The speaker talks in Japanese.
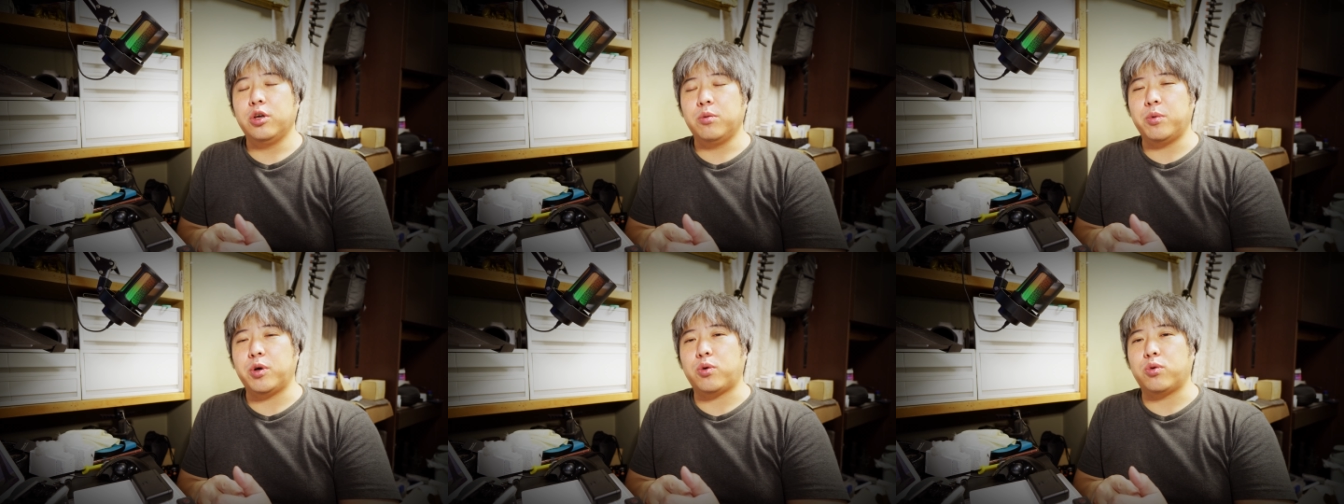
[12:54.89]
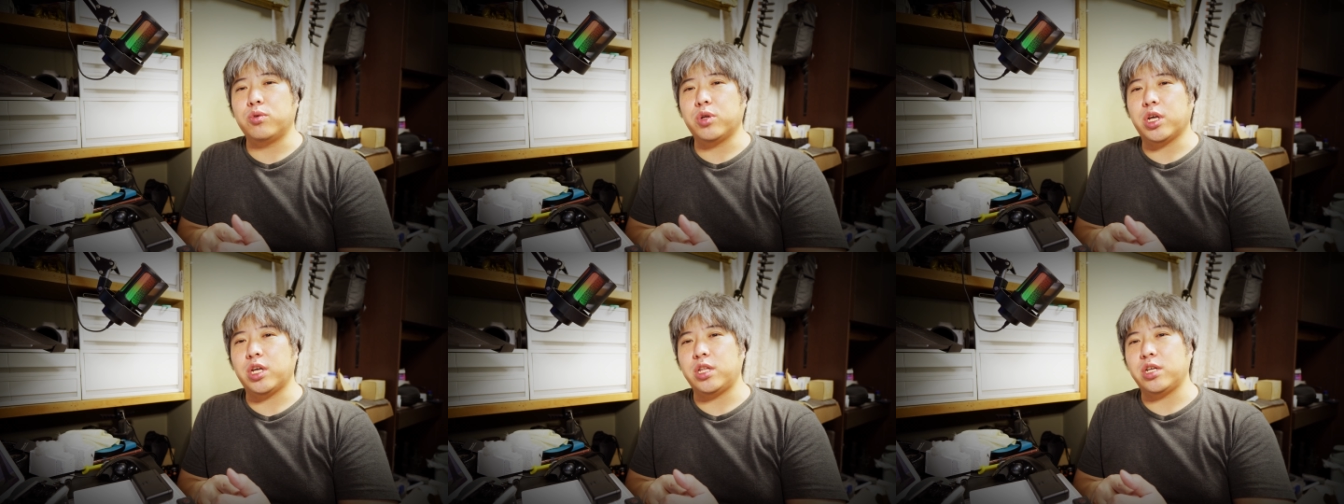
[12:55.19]
まあ、
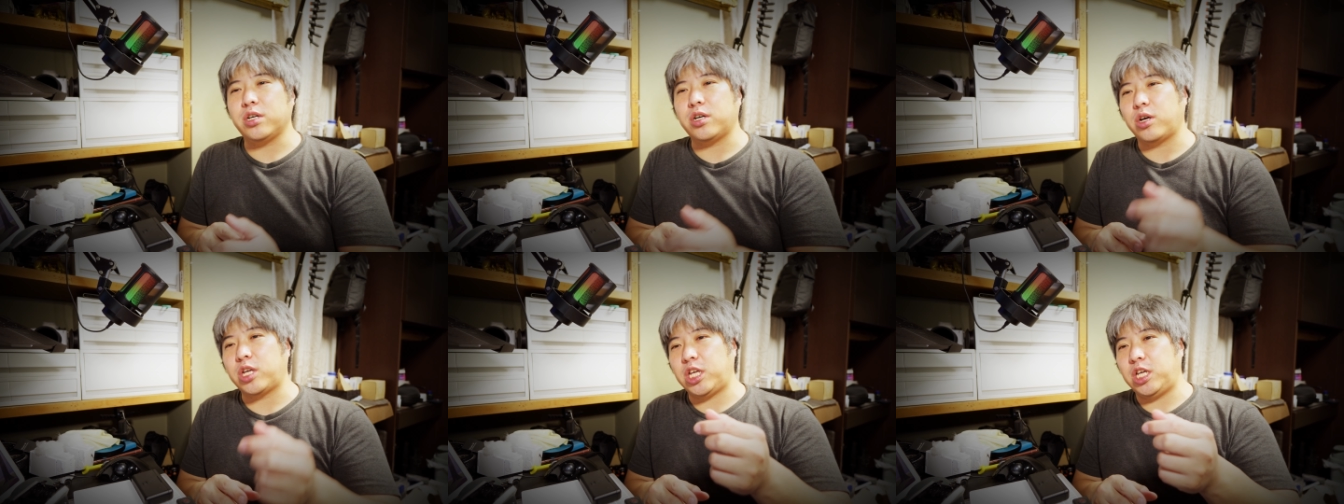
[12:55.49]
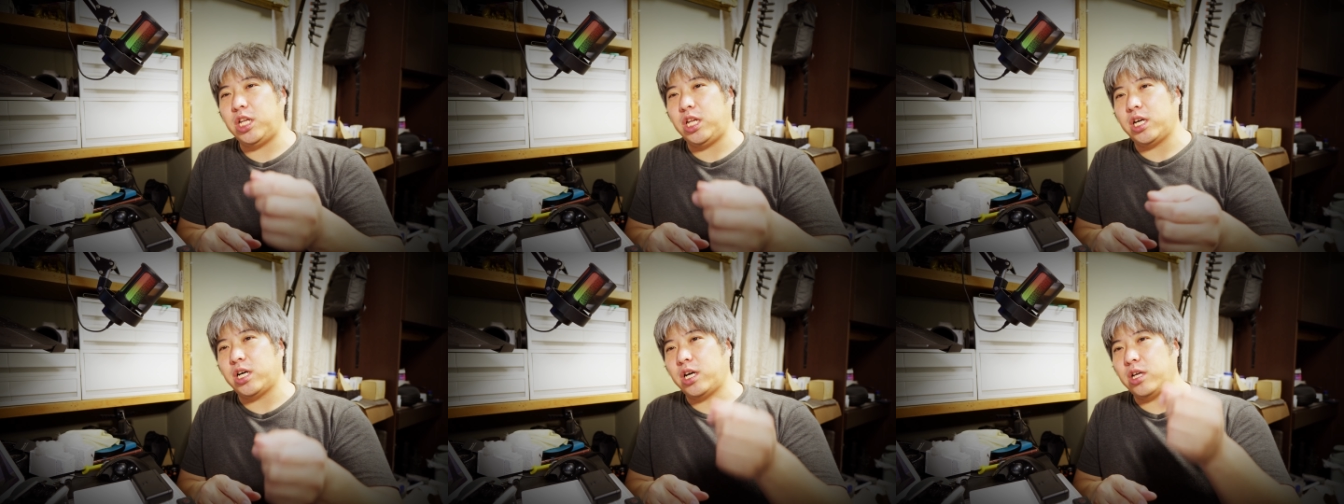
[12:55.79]
この辺なんか
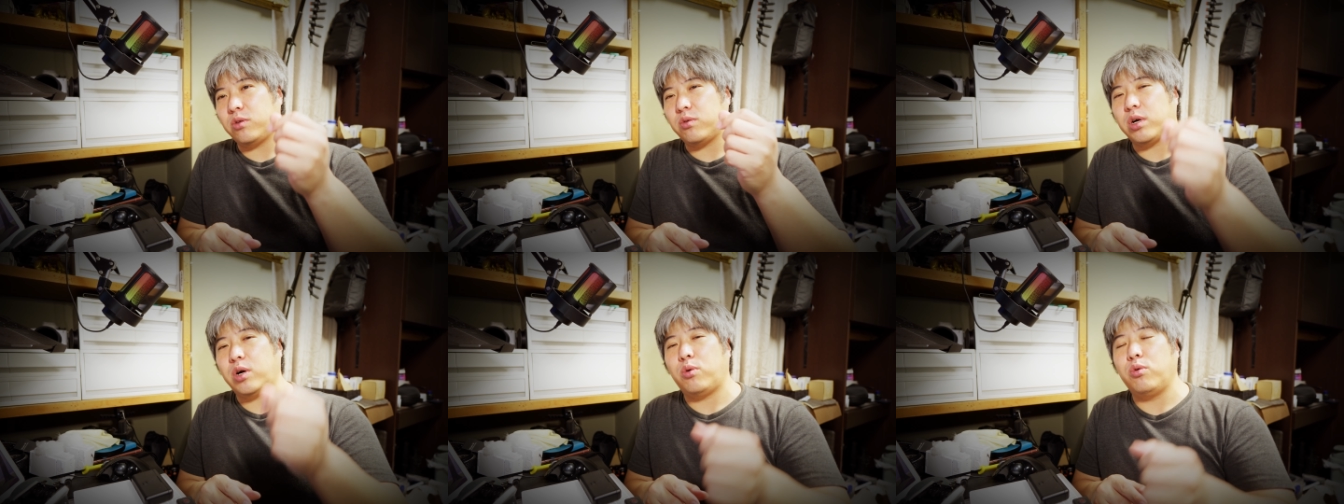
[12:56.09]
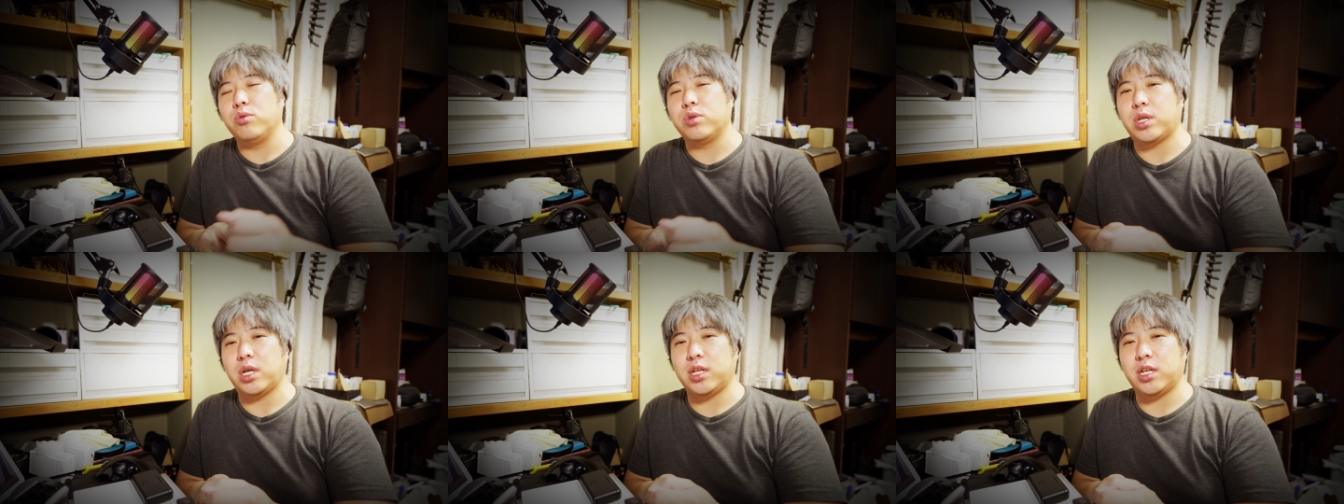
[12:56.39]
切り替えとか
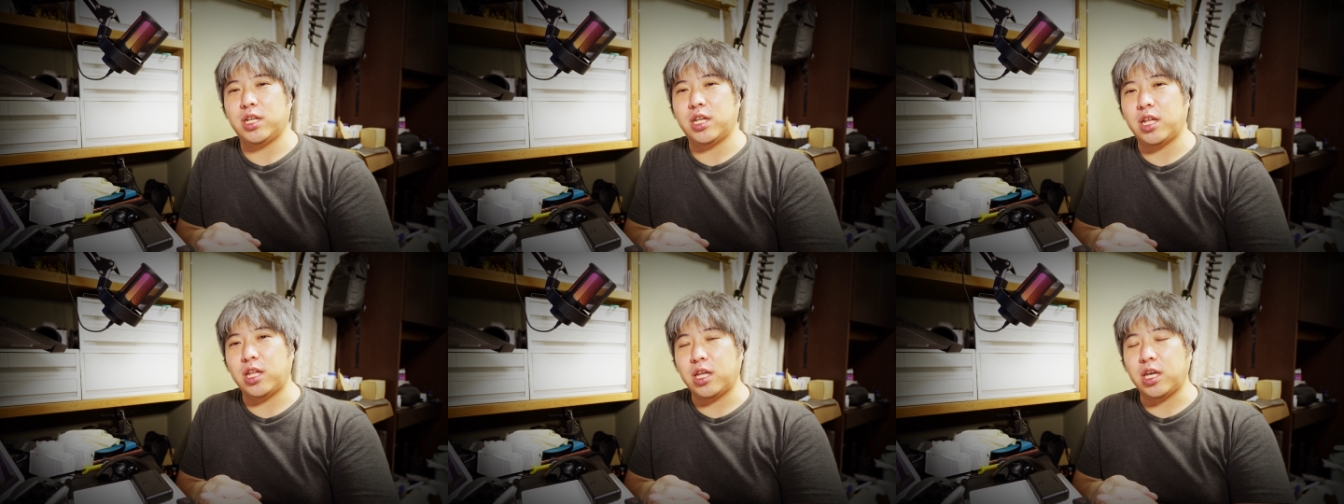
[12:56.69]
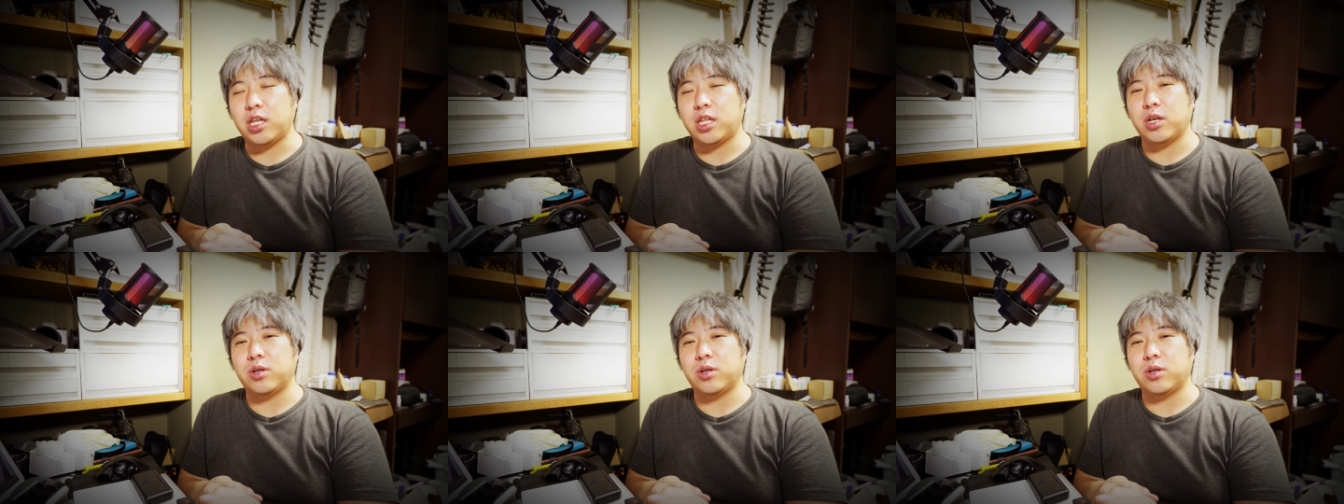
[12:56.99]
本体内ででき